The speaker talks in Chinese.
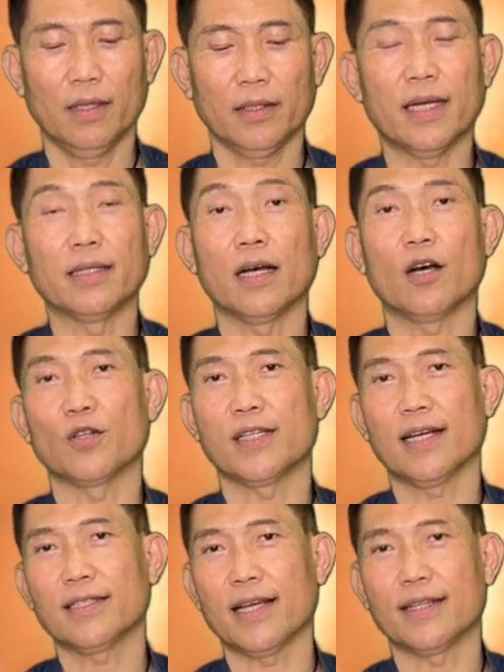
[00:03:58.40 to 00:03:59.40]
但好
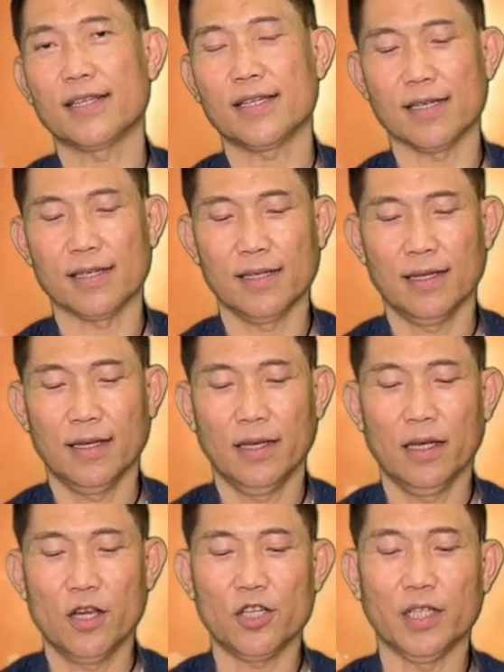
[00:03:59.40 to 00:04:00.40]
佳在的是，
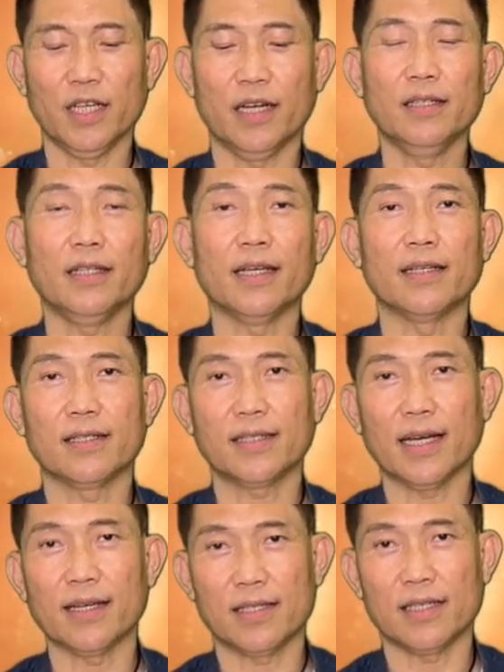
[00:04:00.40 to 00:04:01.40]
神的恩典
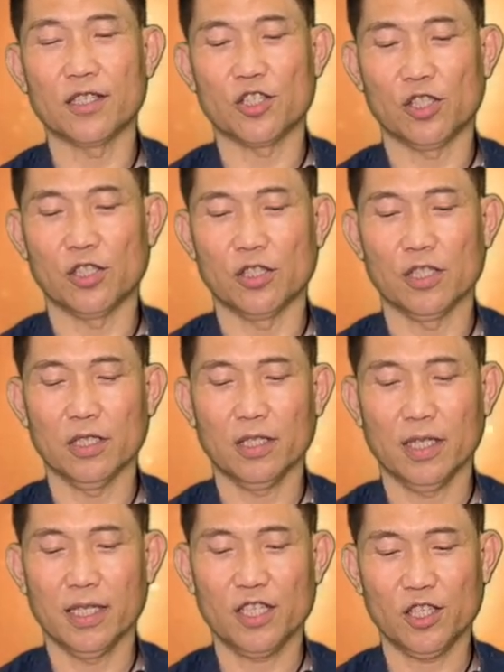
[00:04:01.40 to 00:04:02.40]
在此时
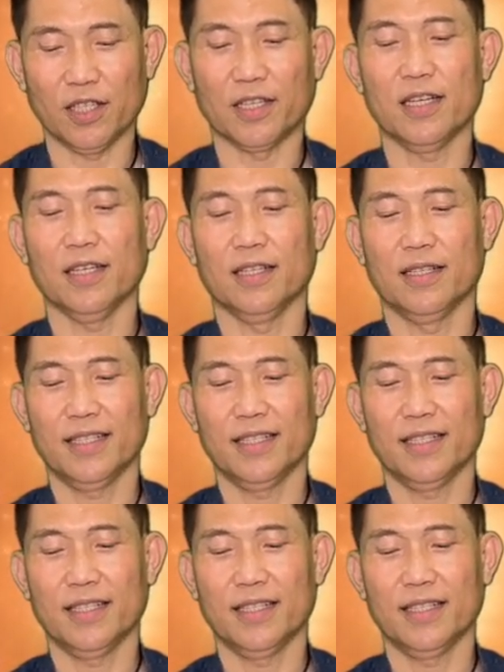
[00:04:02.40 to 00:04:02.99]
此刻